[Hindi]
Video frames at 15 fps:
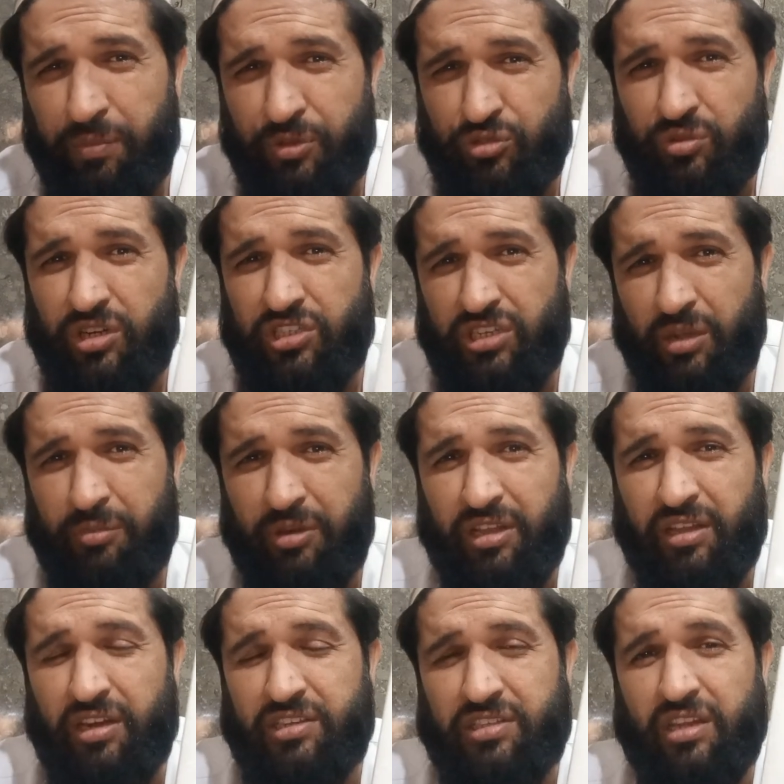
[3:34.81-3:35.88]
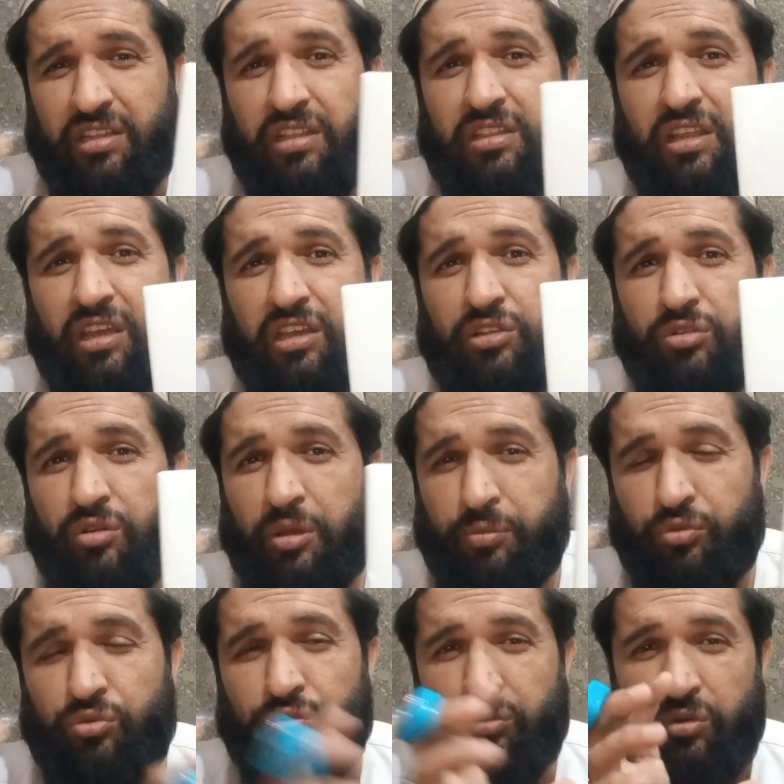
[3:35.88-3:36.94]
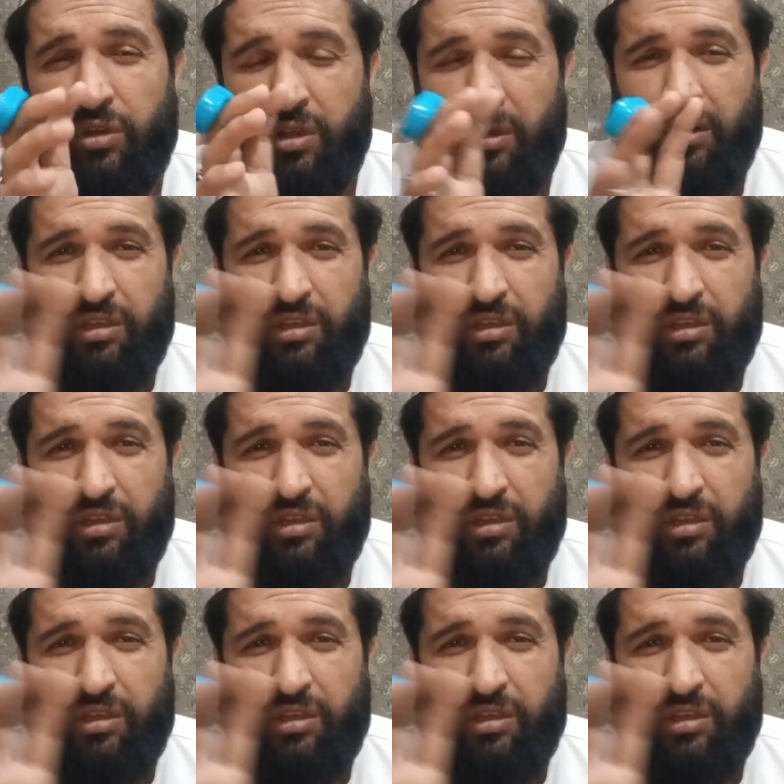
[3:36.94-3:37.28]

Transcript: वे पे जो है ना शामिल करना चाह रहा था ताकि जो है ना आपको